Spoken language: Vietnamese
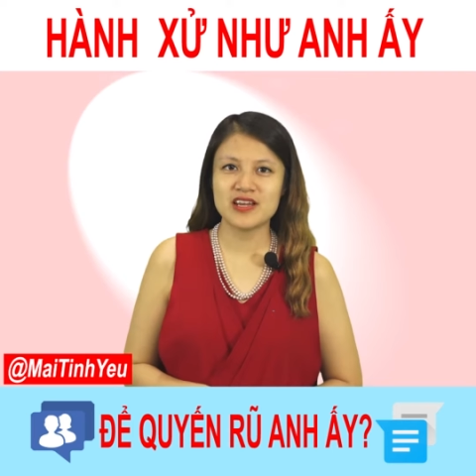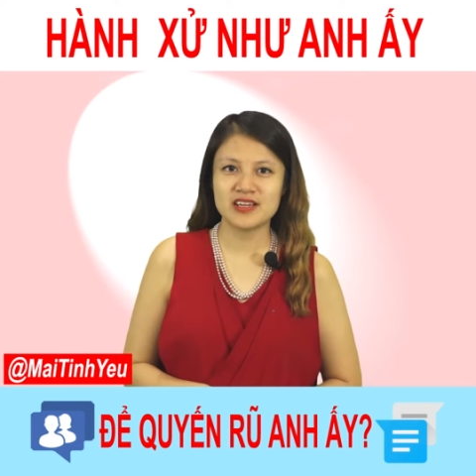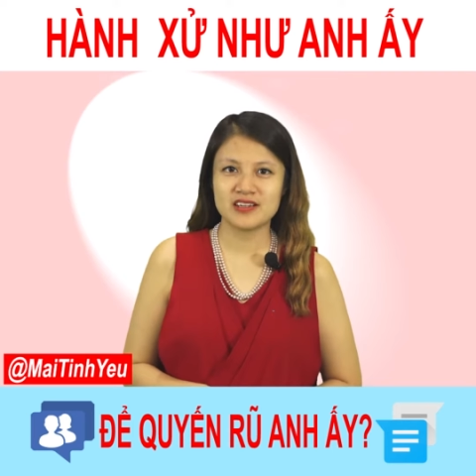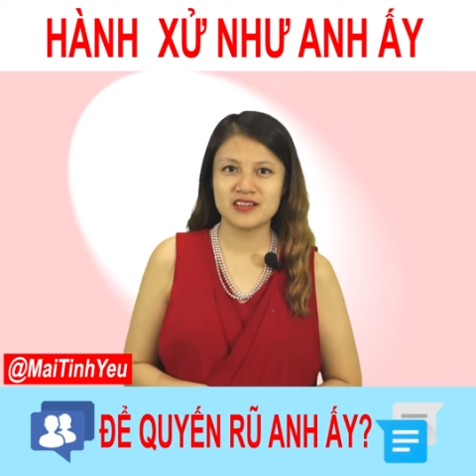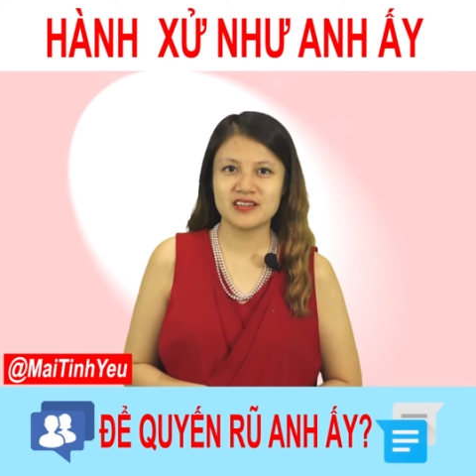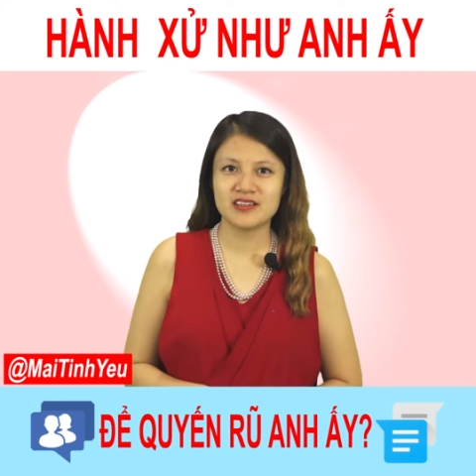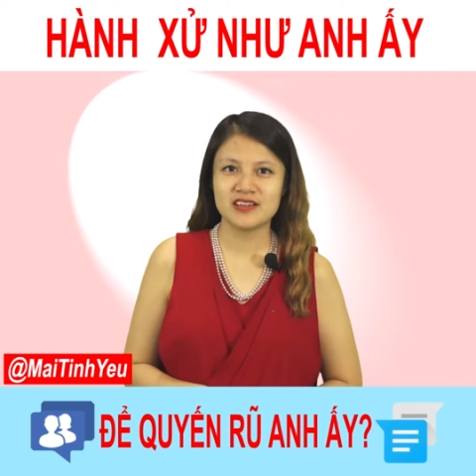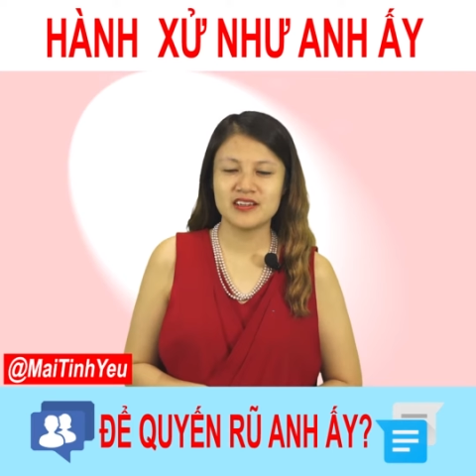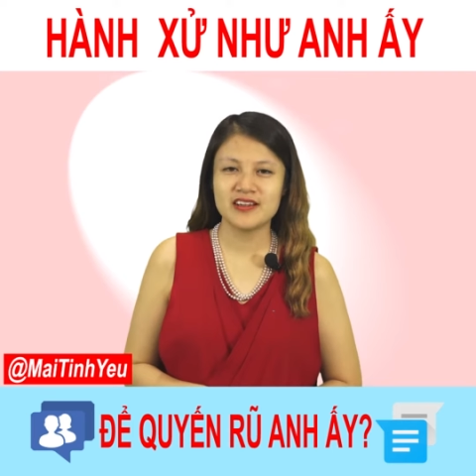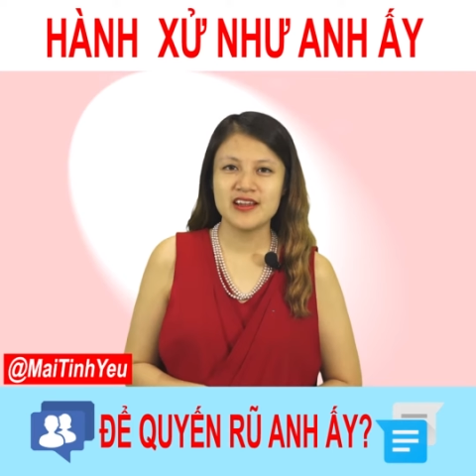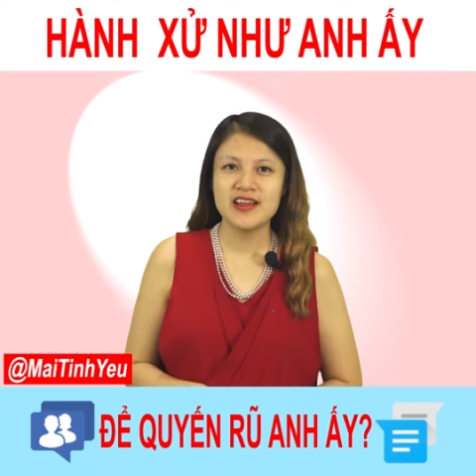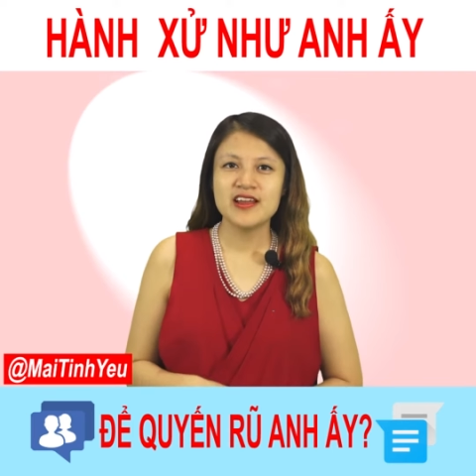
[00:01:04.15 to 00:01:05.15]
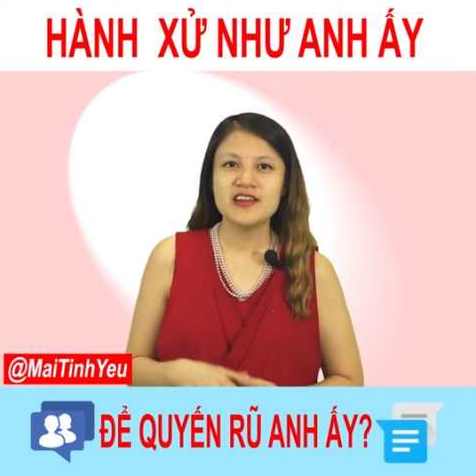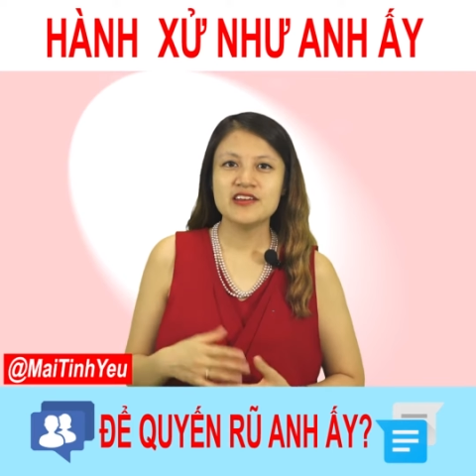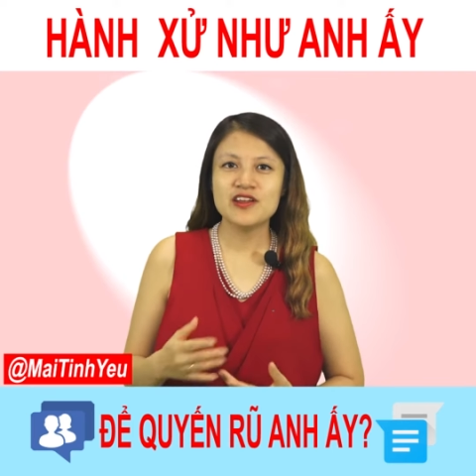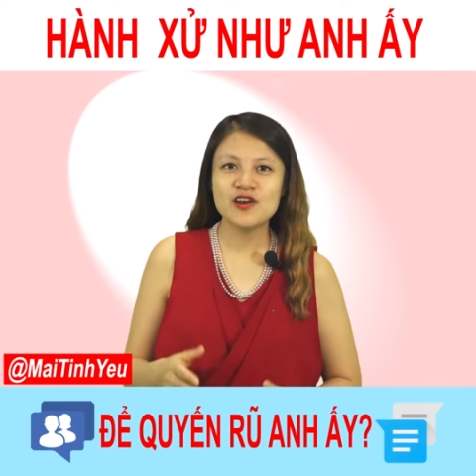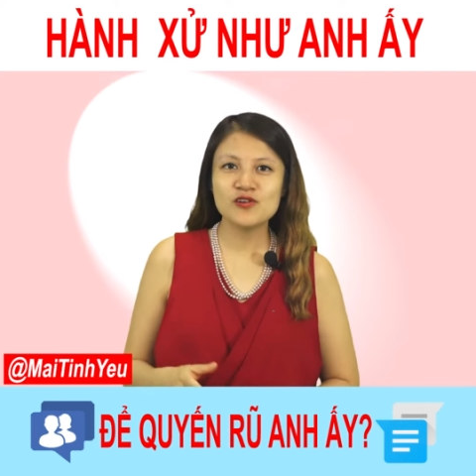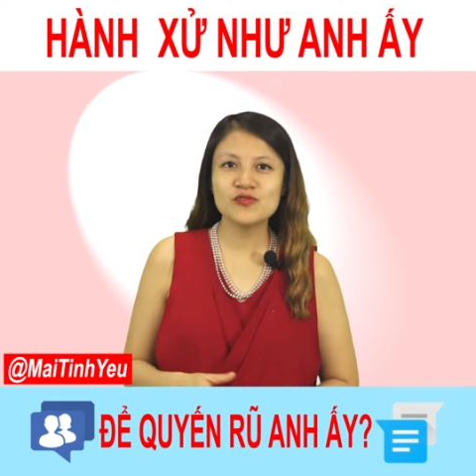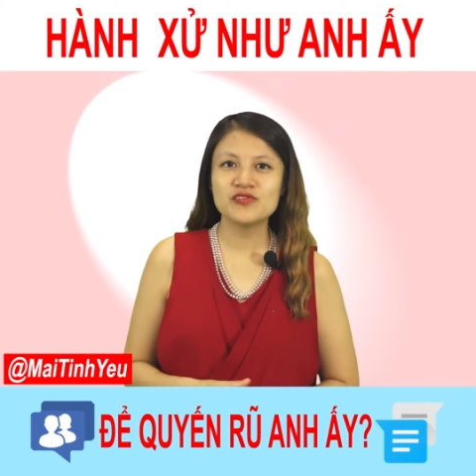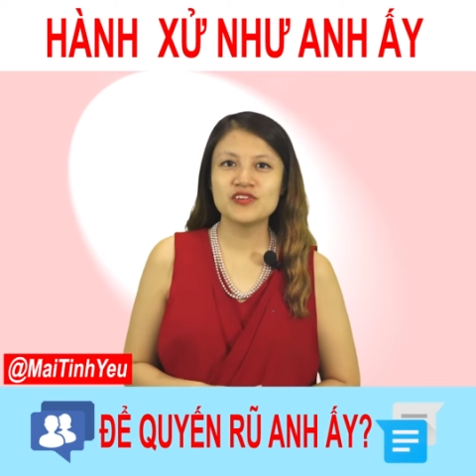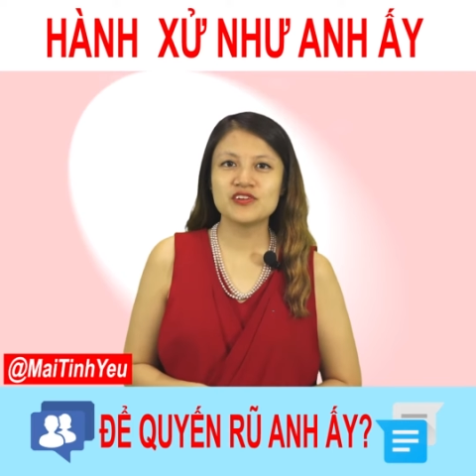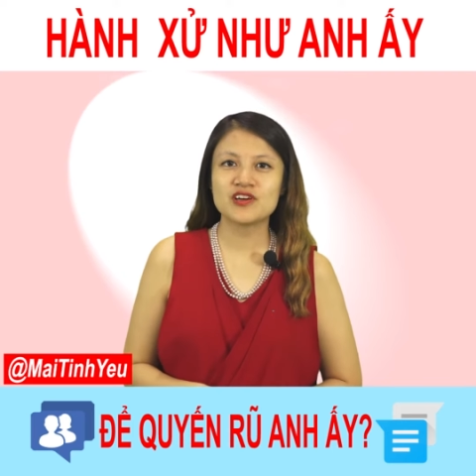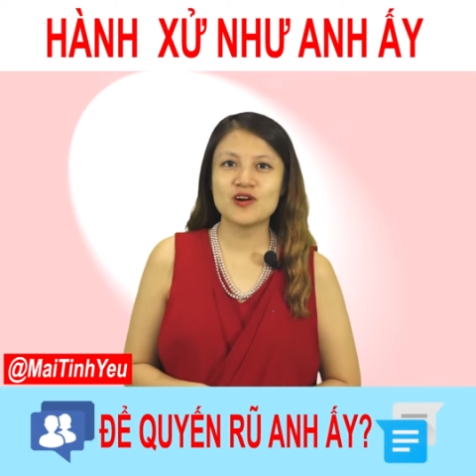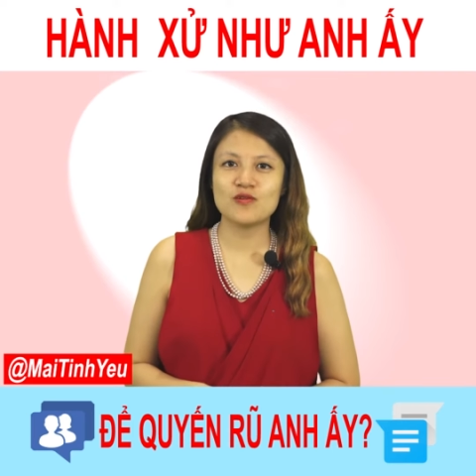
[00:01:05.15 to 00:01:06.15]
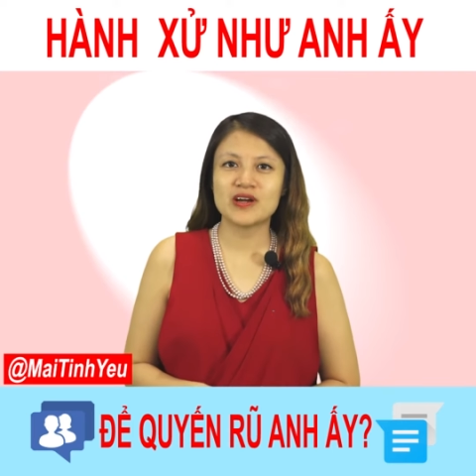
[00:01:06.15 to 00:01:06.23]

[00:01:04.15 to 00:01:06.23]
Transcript: này Nếu như cậu